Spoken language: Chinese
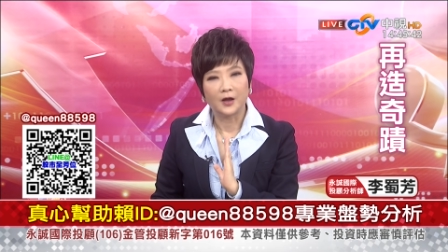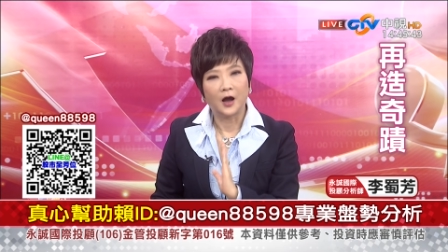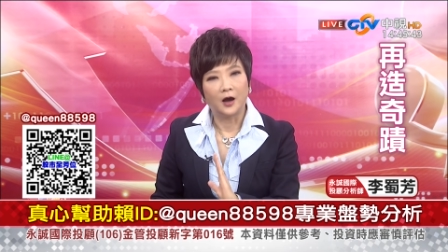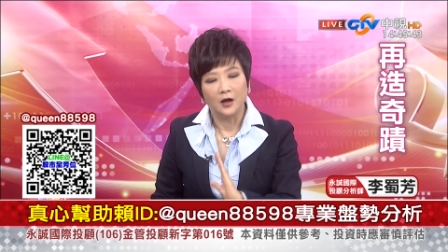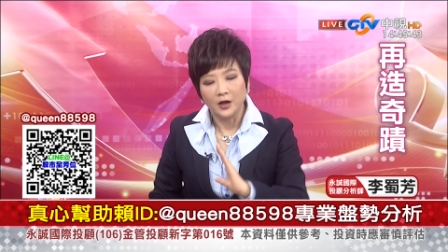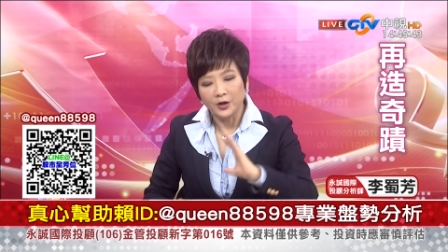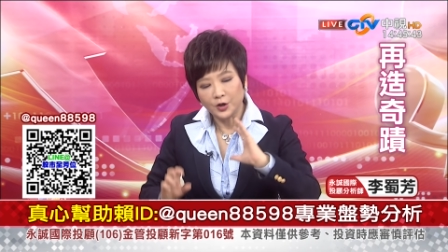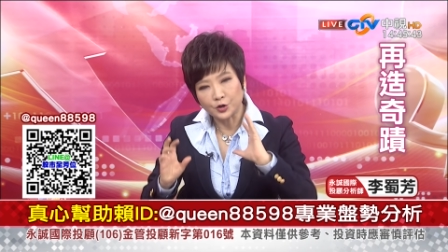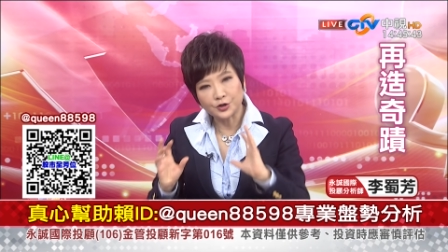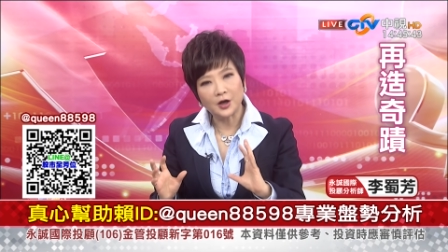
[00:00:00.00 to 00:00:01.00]
好，
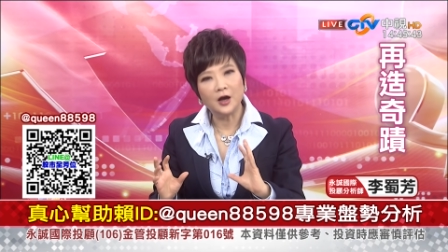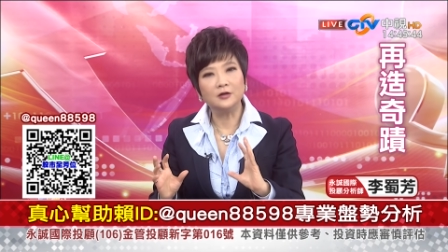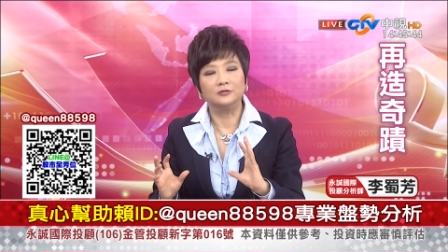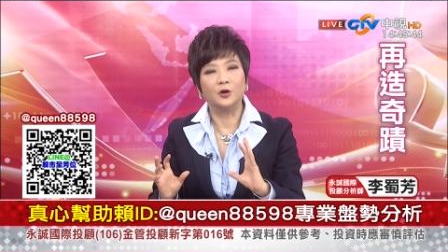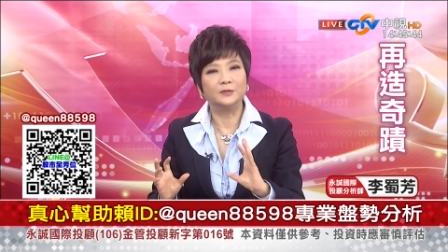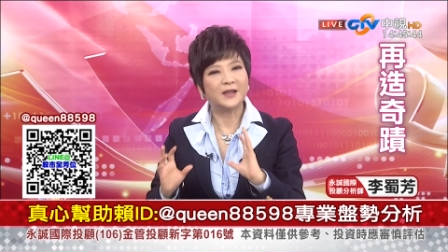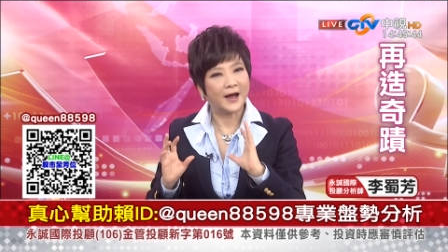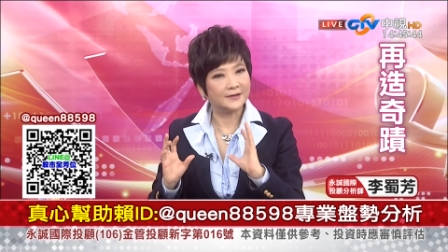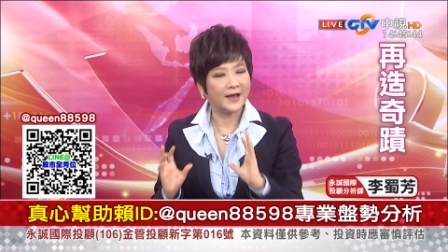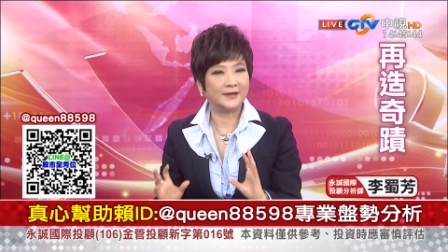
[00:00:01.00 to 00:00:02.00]
有时候我们常
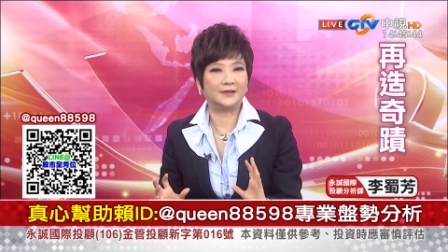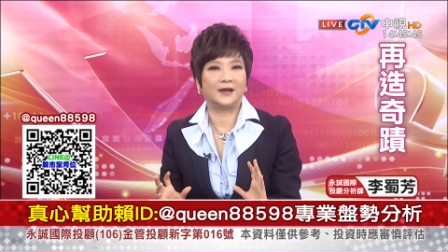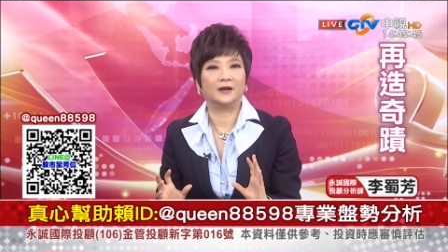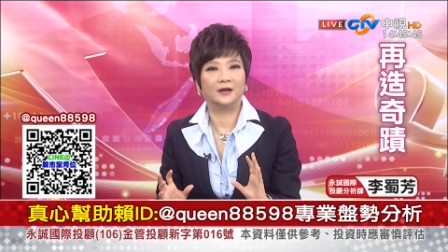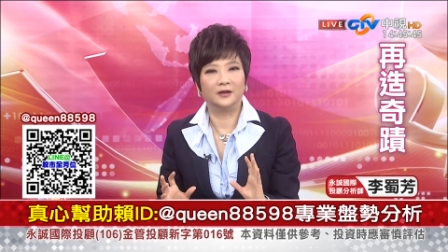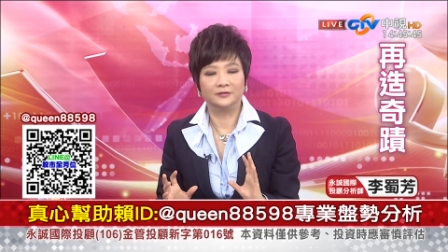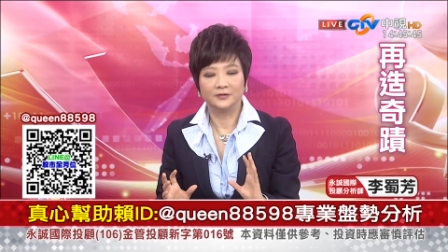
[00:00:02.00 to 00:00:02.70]
常在讲哈，